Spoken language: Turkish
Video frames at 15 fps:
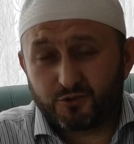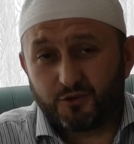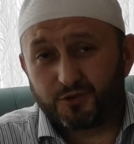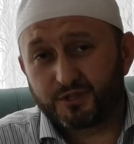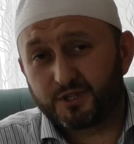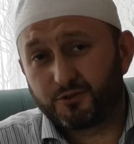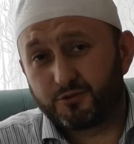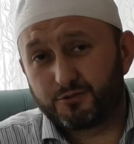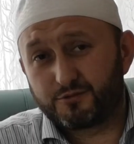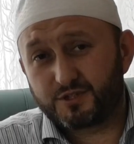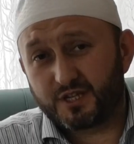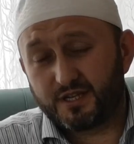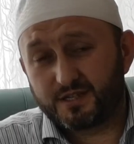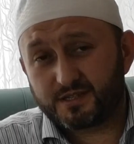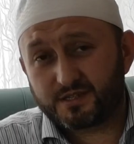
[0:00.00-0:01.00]
orada
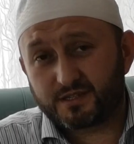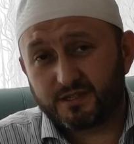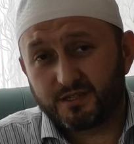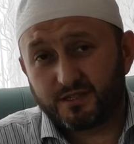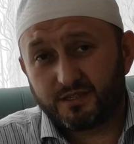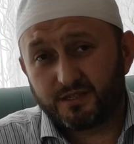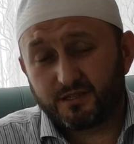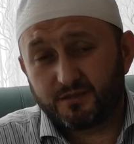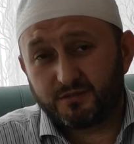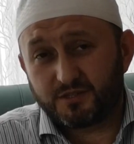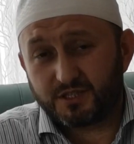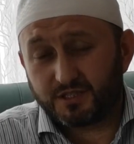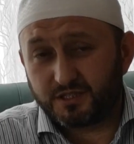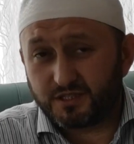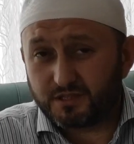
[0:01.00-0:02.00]
göreceğiz.
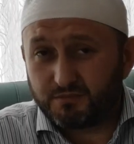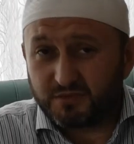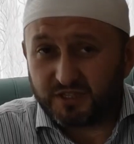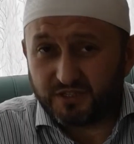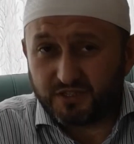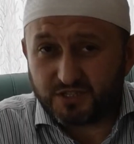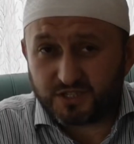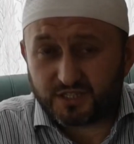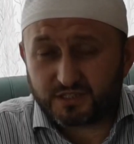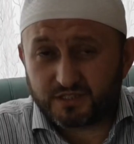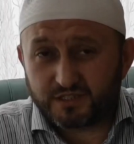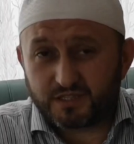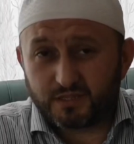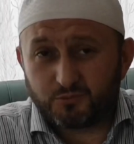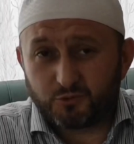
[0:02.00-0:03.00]
Cennetin birinci
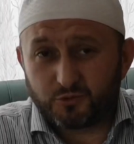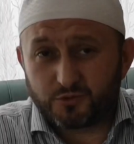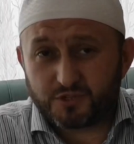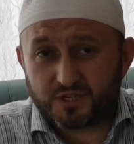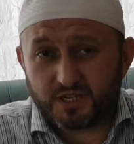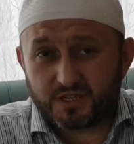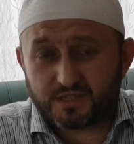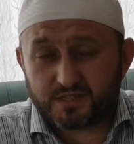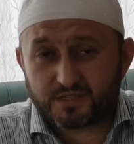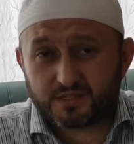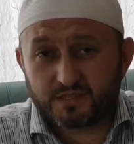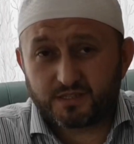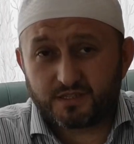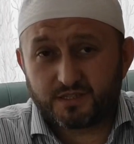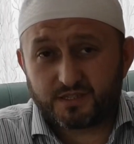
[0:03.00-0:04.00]
katında mı olacağız?
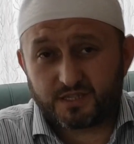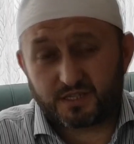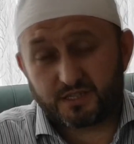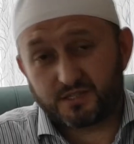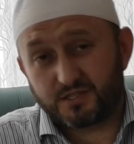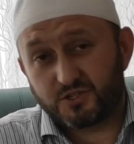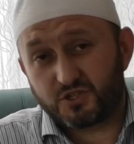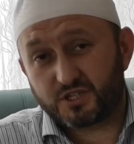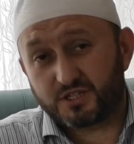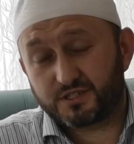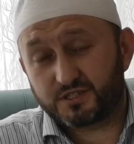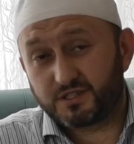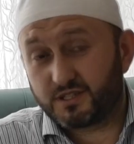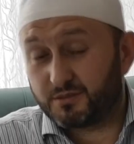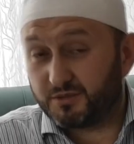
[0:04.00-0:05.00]
Sekizinci
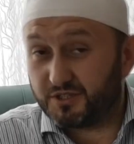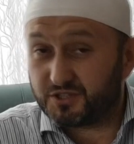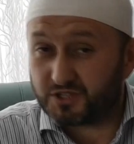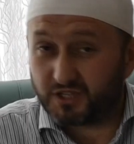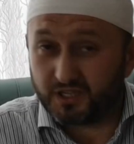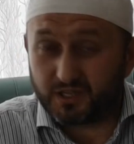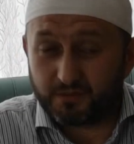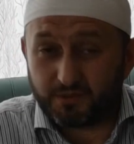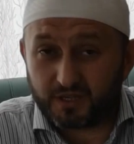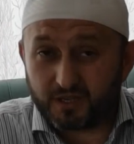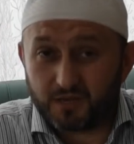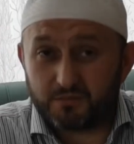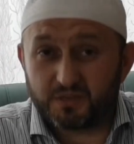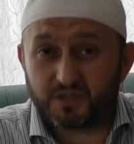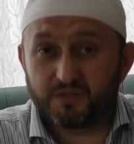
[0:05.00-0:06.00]
katında mı inşallah
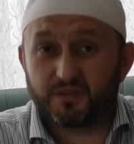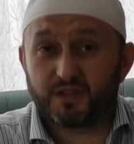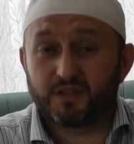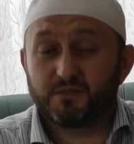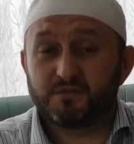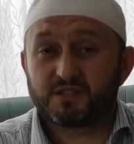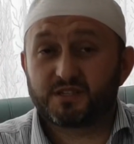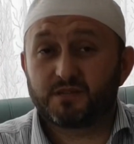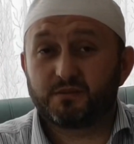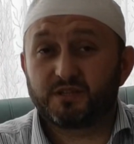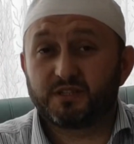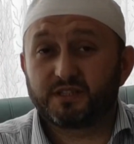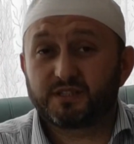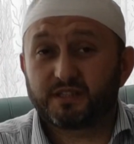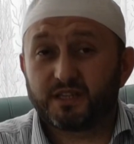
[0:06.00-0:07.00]
Peygamber Efendimizle
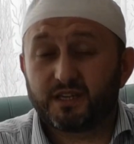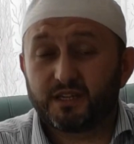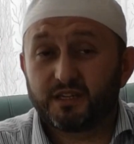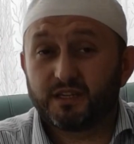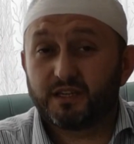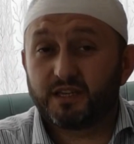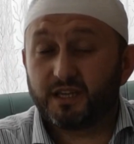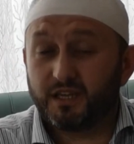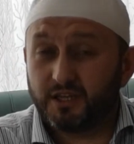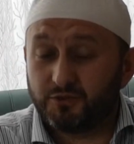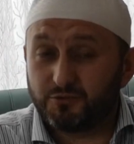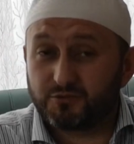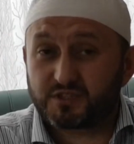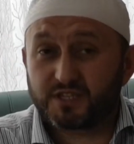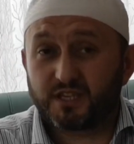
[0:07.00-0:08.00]
birlikte en
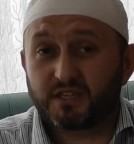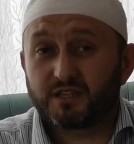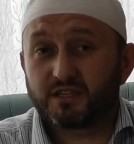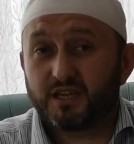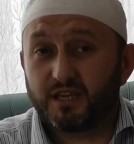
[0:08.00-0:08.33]
yüksek